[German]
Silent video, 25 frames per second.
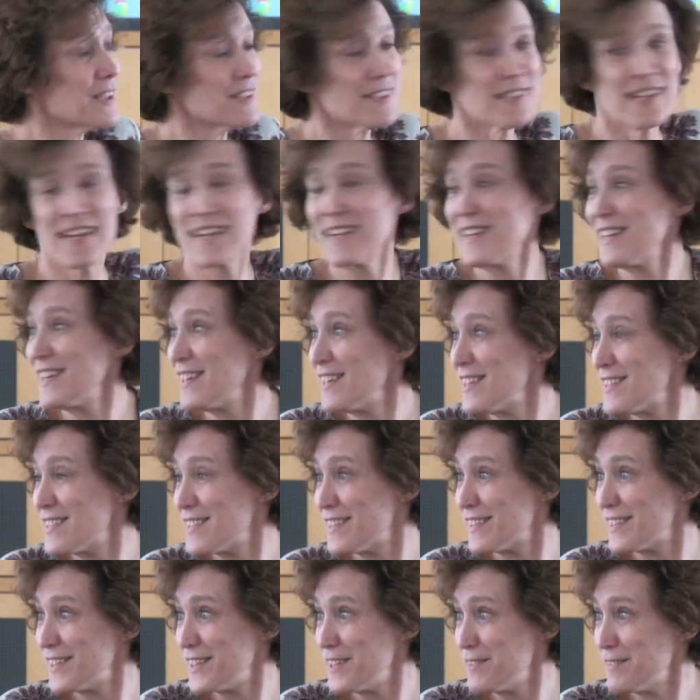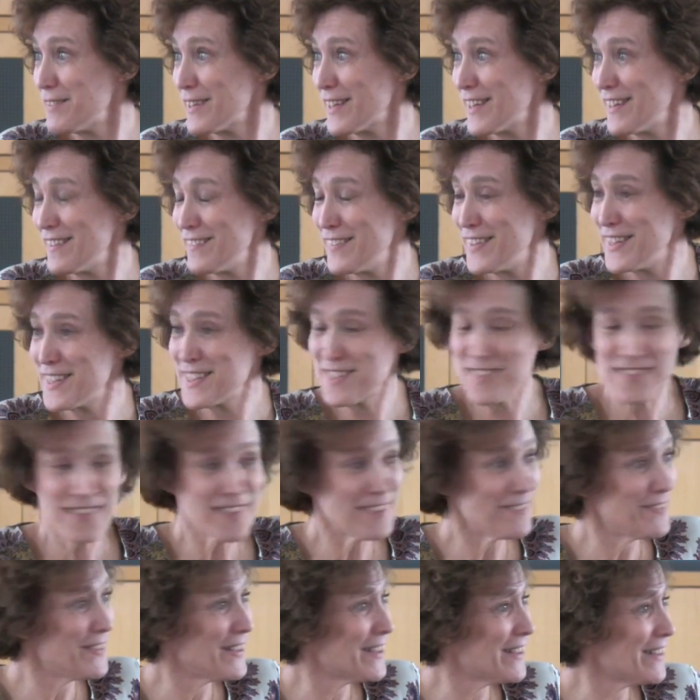ist ja eine Initiative gewesen,
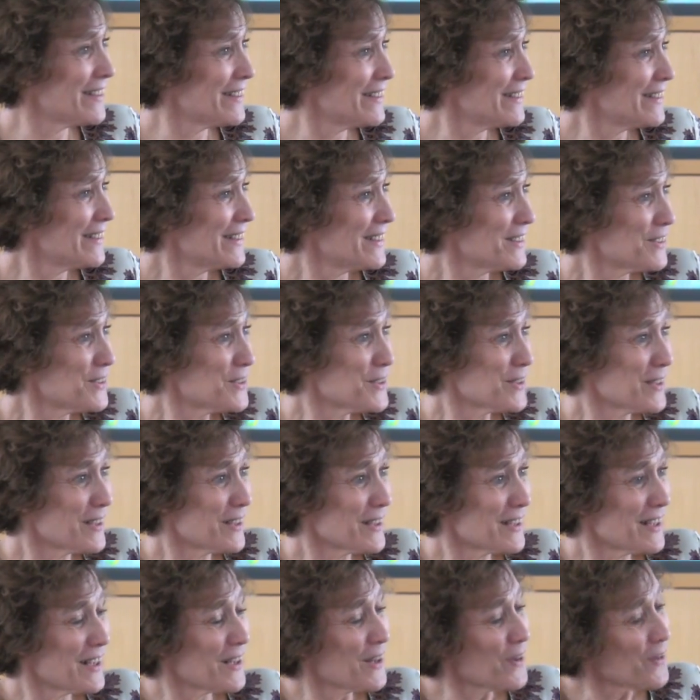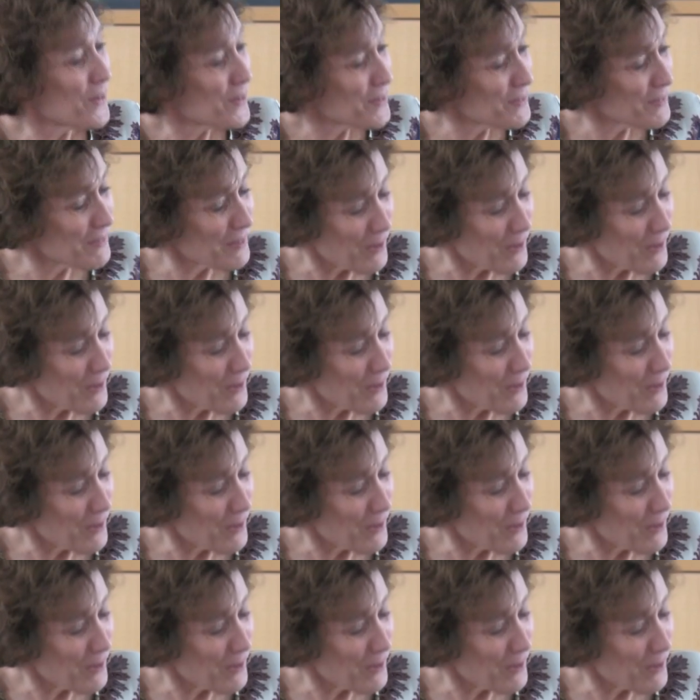die wir dann auch